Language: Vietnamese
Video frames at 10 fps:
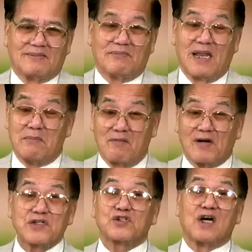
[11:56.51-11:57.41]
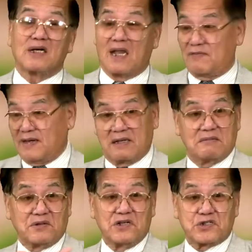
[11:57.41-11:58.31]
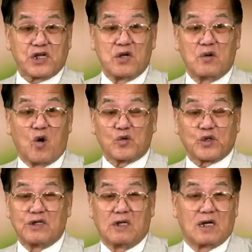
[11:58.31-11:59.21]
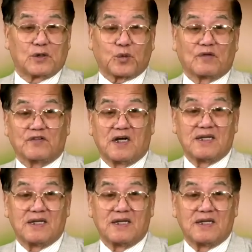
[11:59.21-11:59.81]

Mà bằng văn chương là vì nữ sĩ Hồ Xuân Hương là tuyệt vời,